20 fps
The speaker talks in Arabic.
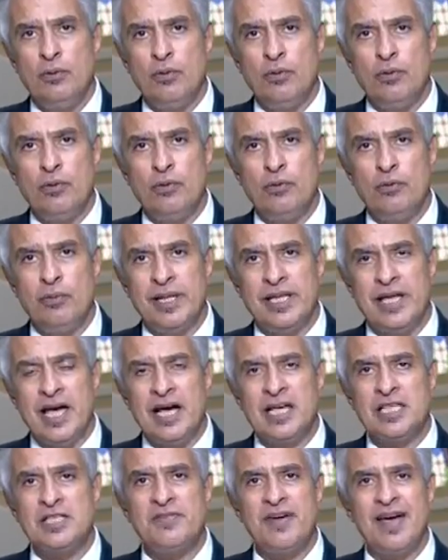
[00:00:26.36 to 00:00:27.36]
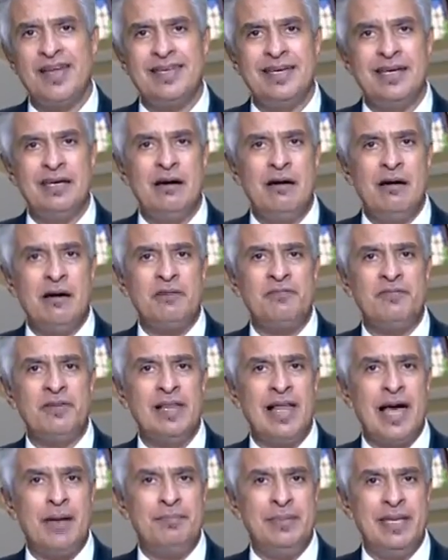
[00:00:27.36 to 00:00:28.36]
ومدارس فيها انهيار
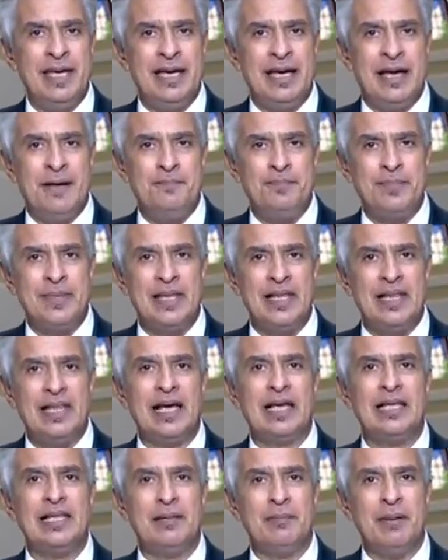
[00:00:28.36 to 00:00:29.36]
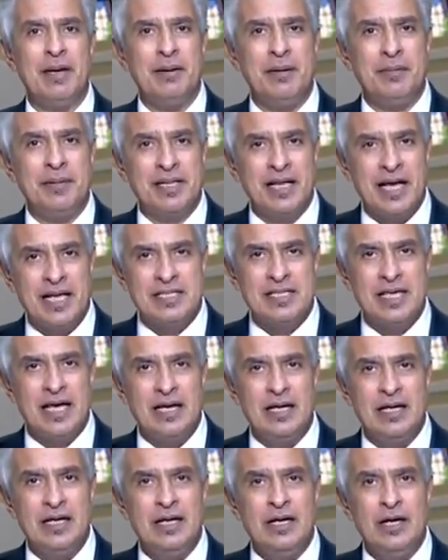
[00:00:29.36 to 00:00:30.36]
في الابنيه لكن لما يبقى
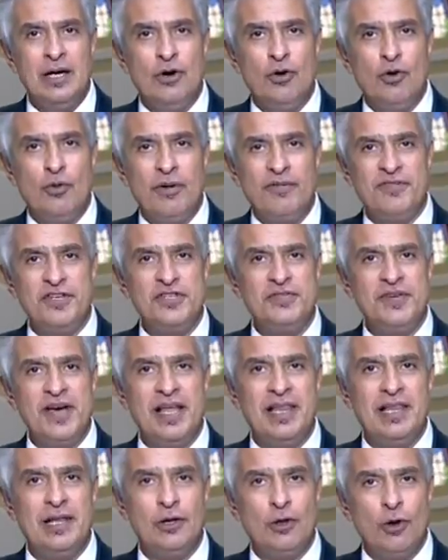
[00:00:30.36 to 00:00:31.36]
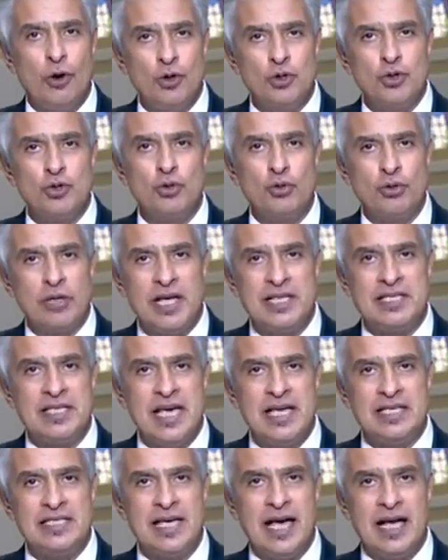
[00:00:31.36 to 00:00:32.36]
مدرسه ومفيش فيها العنصر
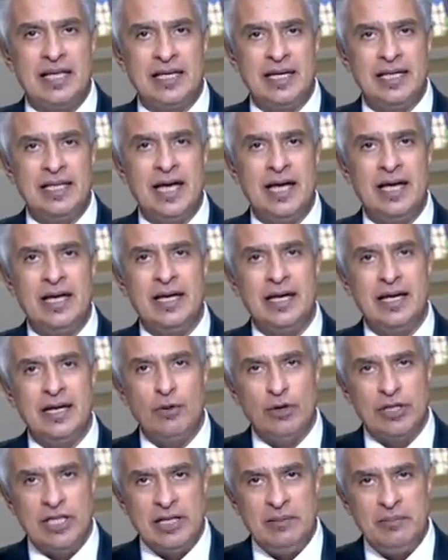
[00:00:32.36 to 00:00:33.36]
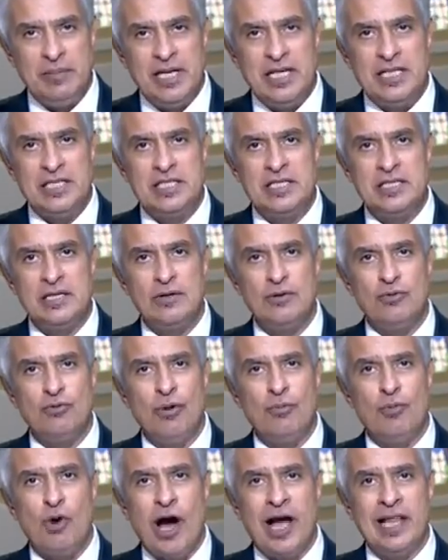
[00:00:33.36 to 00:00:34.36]
الاساسي يعني هنا هو تلميذ
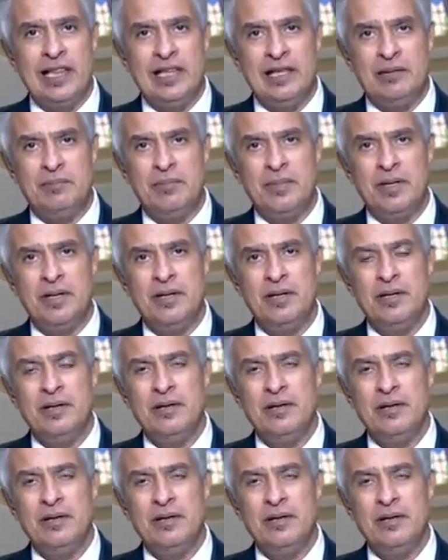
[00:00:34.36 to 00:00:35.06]
ومعلم